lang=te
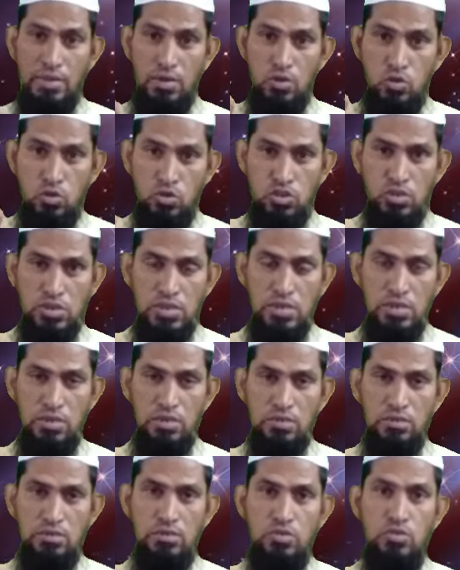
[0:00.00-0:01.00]
ఆయతల్ కుర్సీ
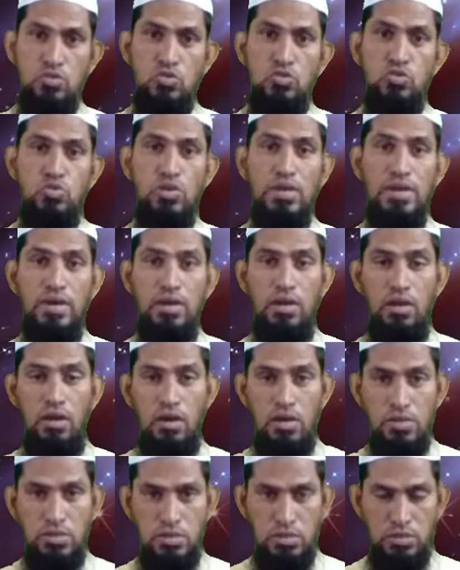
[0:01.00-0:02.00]
సుర
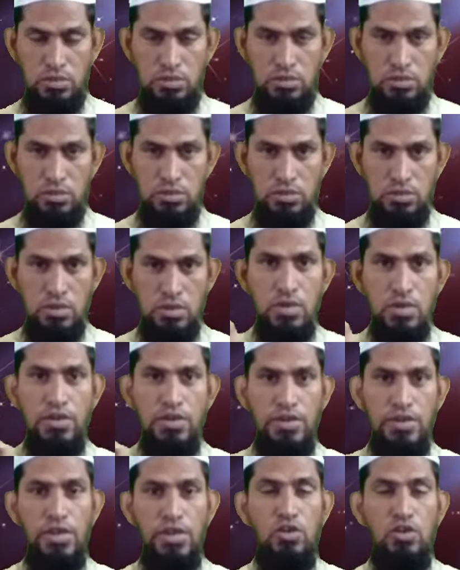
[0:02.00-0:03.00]
ఖ్లాస్
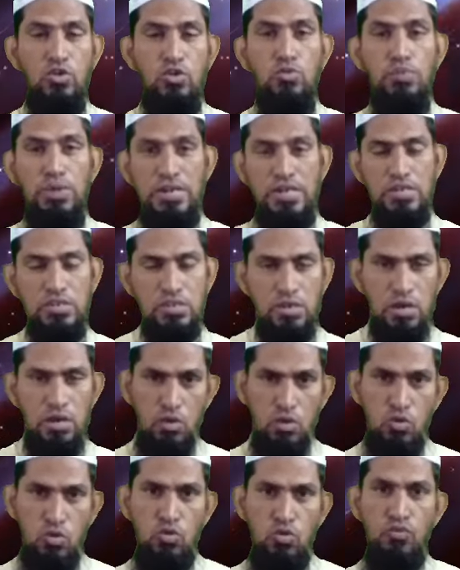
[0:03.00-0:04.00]
ఈ రెండు
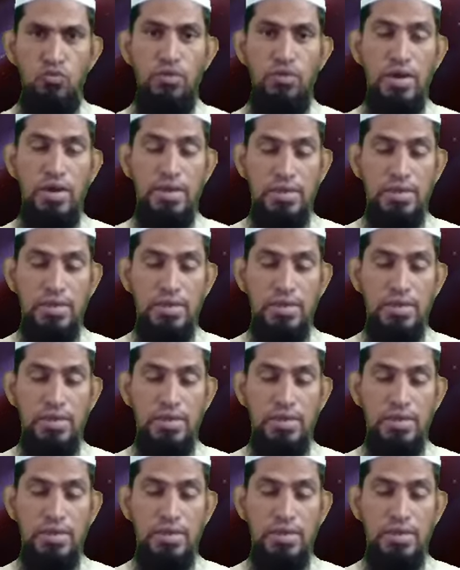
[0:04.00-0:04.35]
పఠిస్తారో